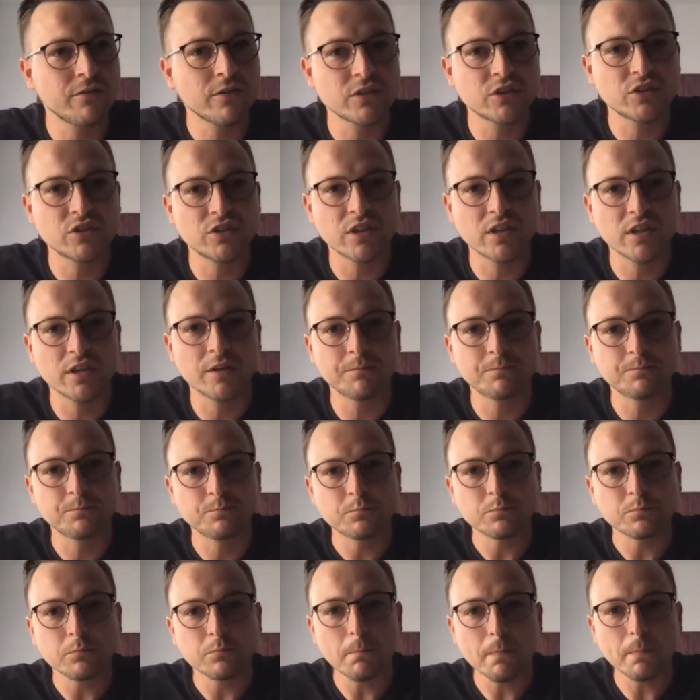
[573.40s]
właśnie,
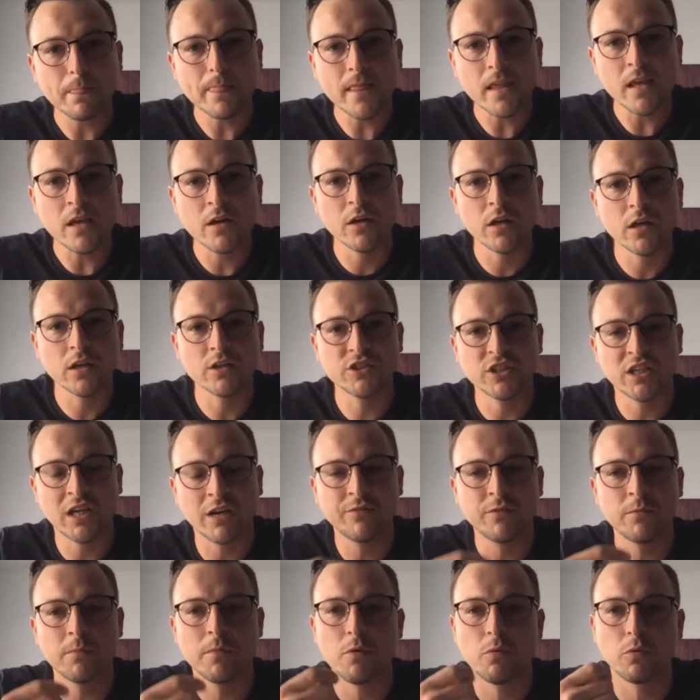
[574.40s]
y,
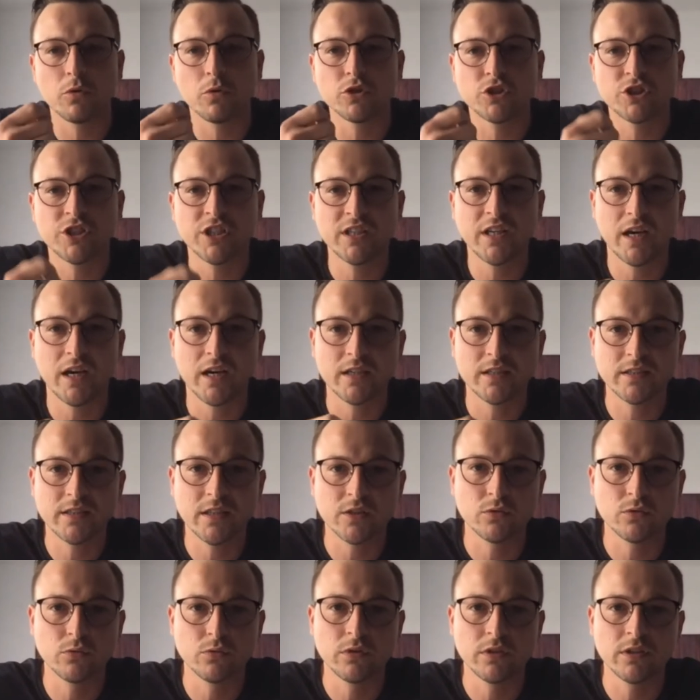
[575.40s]
ciekawi mnie łączenie
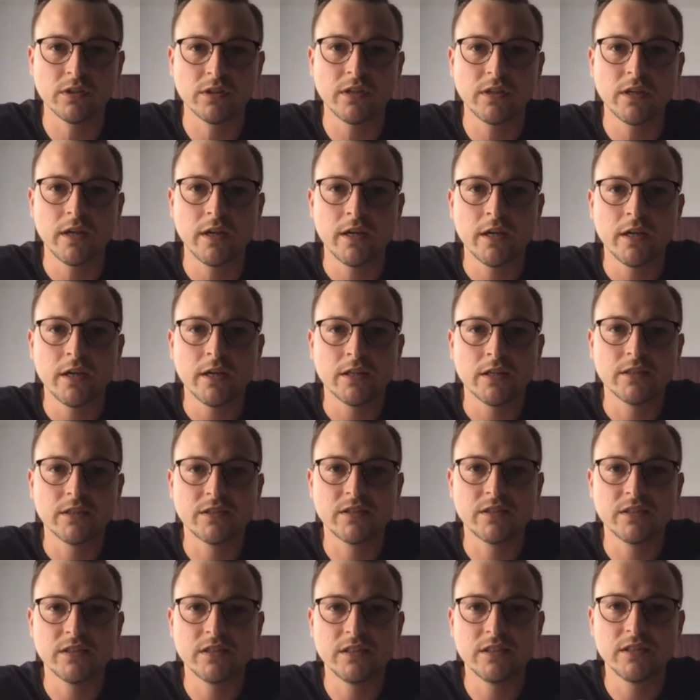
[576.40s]
architektury
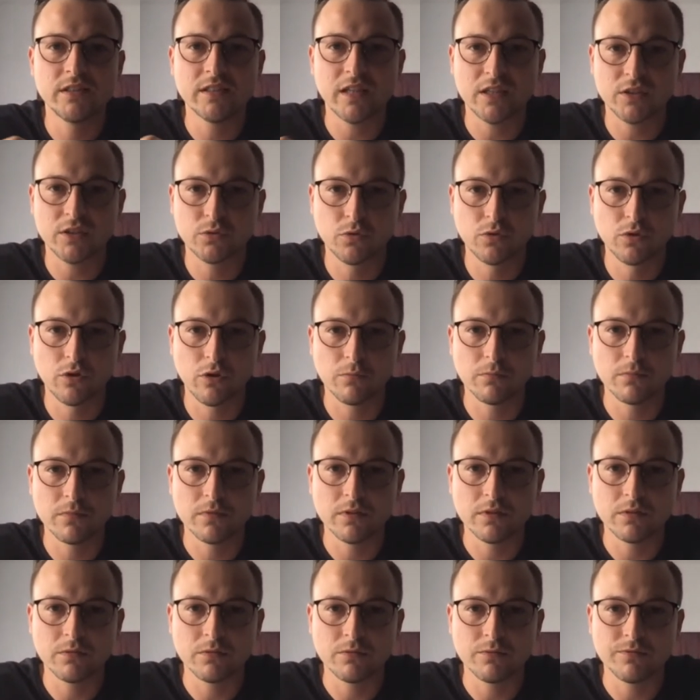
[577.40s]
z naturą.
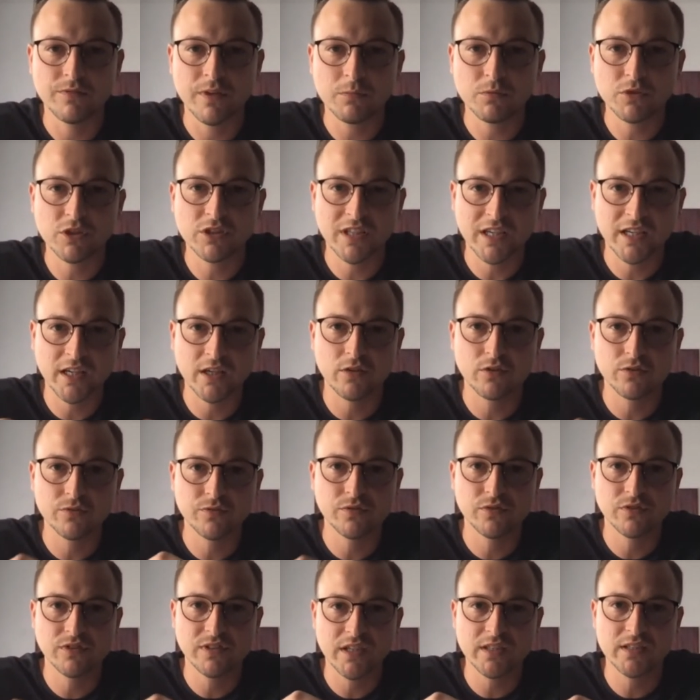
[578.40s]
Wiem, że takie
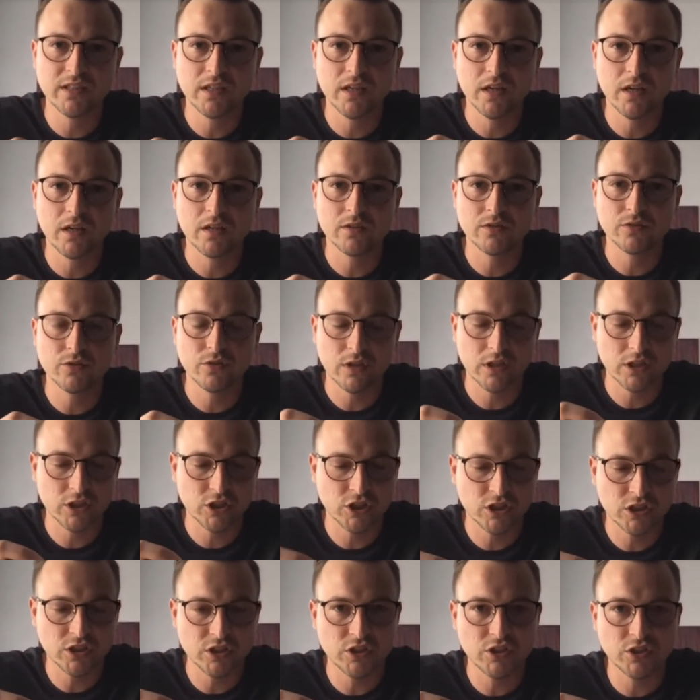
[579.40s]
rozwiązania coraz
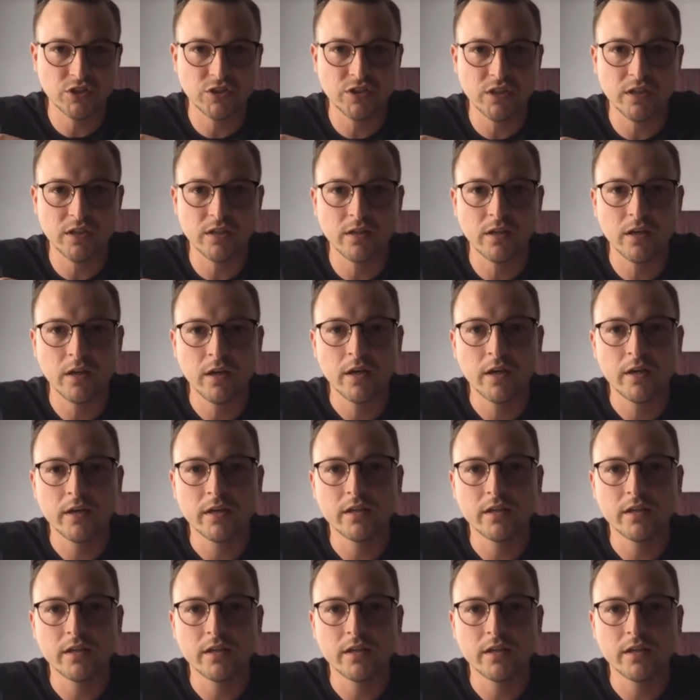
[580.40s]
częściej